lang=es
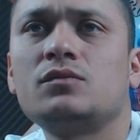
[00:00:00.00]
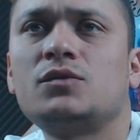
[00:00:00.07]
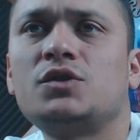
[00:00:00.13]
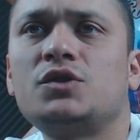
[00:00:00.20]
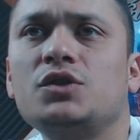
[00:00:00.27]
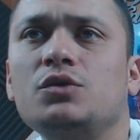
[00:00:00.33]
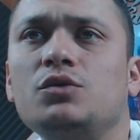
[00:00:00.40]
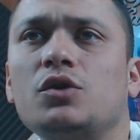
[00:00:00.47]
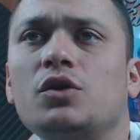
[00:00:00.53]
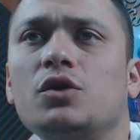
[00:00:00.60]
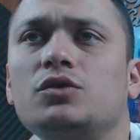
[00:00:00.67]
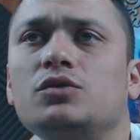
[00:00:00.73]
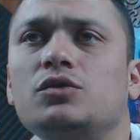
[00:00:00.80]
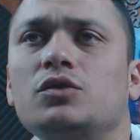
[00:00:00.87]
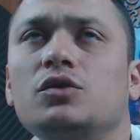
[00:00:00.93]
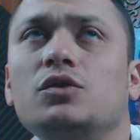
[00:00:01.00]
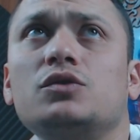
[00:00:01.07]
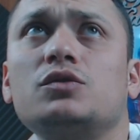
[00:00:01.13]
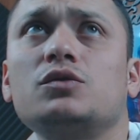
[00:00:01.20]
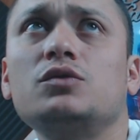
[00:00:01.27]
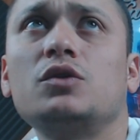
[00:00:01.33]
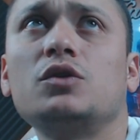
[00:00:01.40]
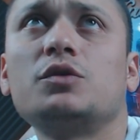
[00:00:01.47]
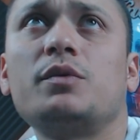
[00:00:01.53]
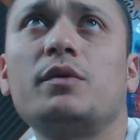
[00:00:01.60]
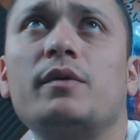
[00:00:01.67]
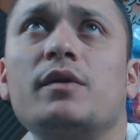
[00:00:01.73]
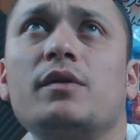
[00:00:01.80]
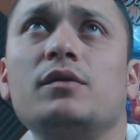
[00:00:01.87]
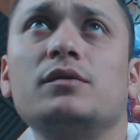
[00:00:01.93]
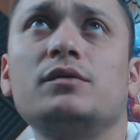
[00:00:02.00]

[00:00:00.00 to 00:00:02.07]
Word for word: Sí, uno, dos, uno, dos, uno, dos, probando.